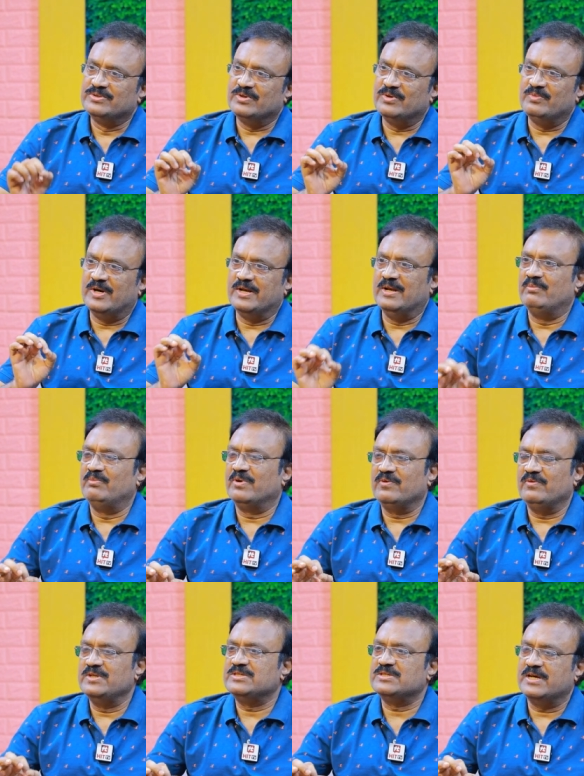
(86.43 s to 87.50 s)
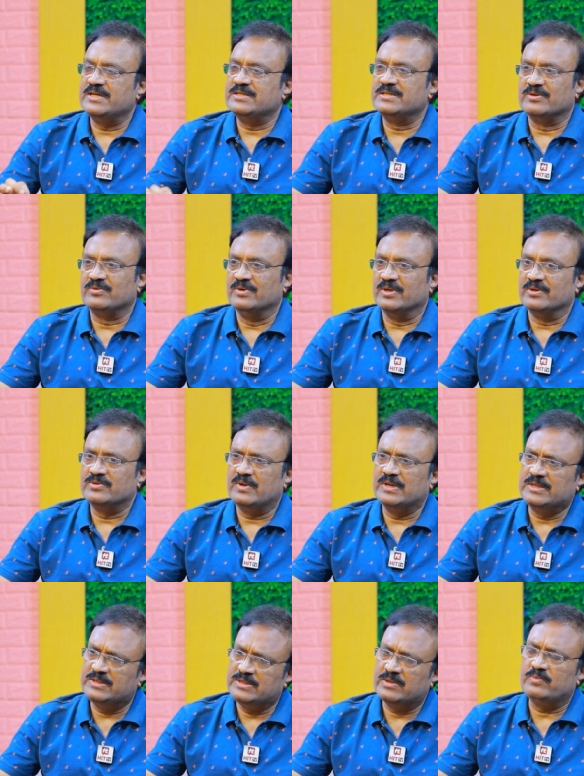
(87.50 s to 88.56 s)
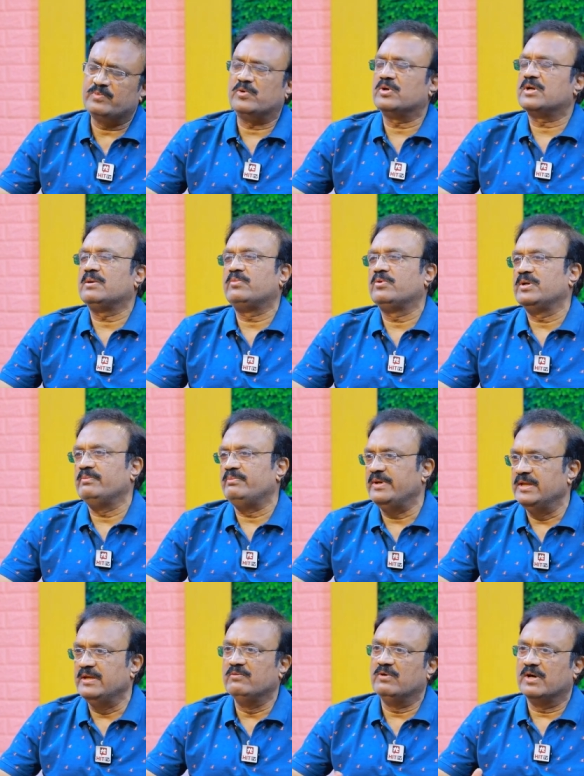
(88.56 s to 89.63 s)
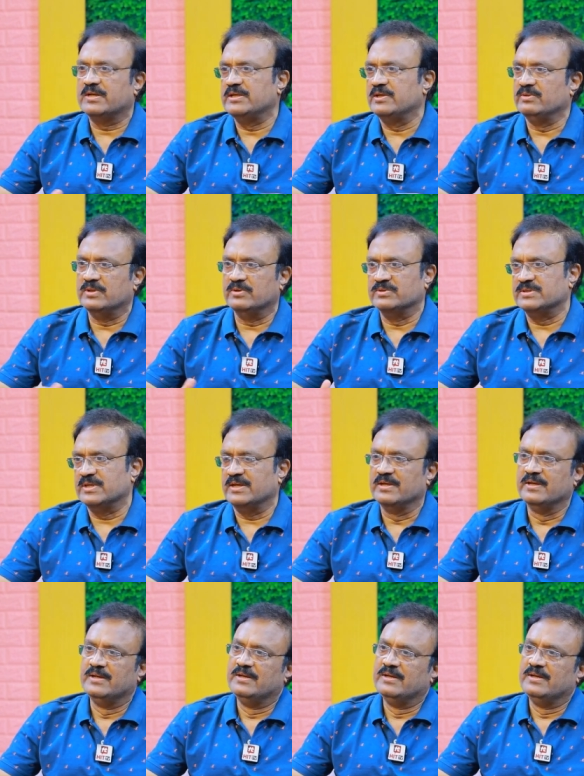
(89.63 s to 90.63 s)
సో మా నెంబర్ వన్ ఛాయిస్ అనుకున్నారు సో వాళ్ళిద్దరు పోటాపోటీ బిడ్డింగ్ వార్ జరుగుతుంది ఒకసారి